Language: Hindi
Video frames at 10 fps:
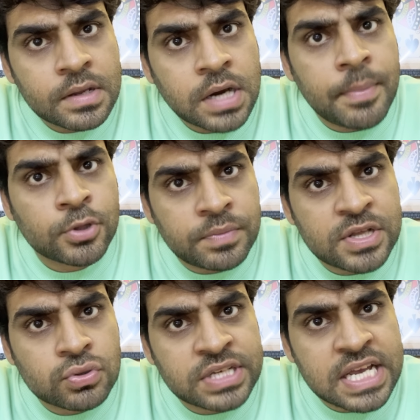कभी तुमने
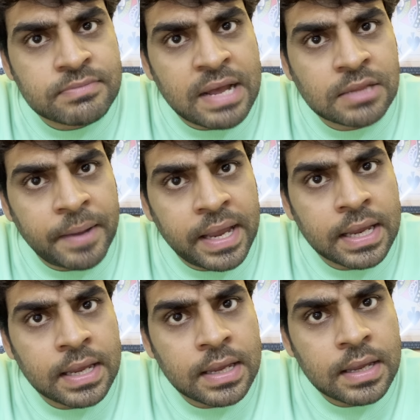सोचा इस बात पे
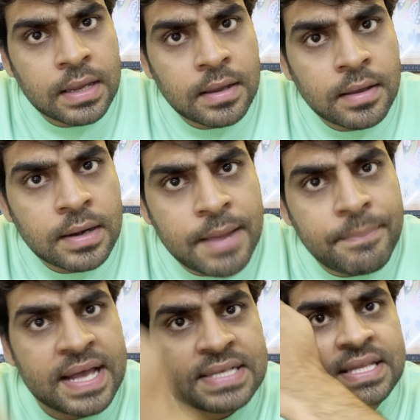नहीं
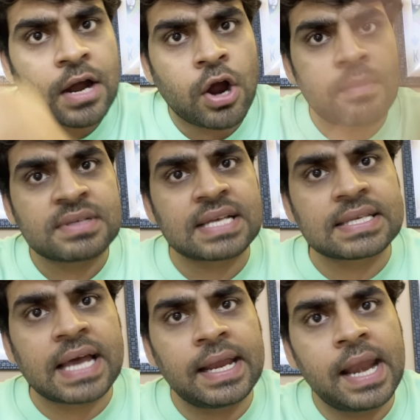भेज दिया कॉमन
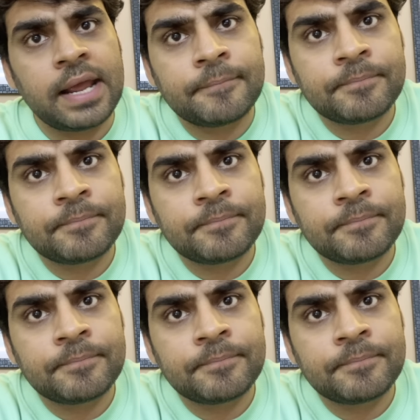सेंस है ही नहीं